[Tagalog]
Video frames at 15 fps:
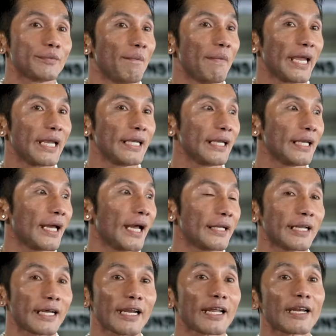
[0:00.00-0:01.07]
may uh,
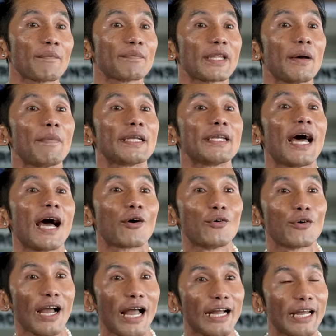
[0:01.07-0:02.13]
nararamdaman na
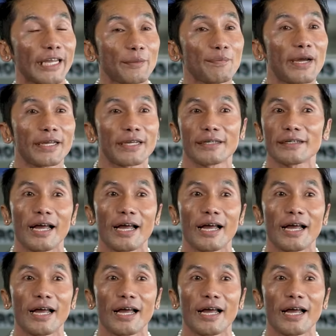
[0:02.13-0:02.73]
akong kakaibang,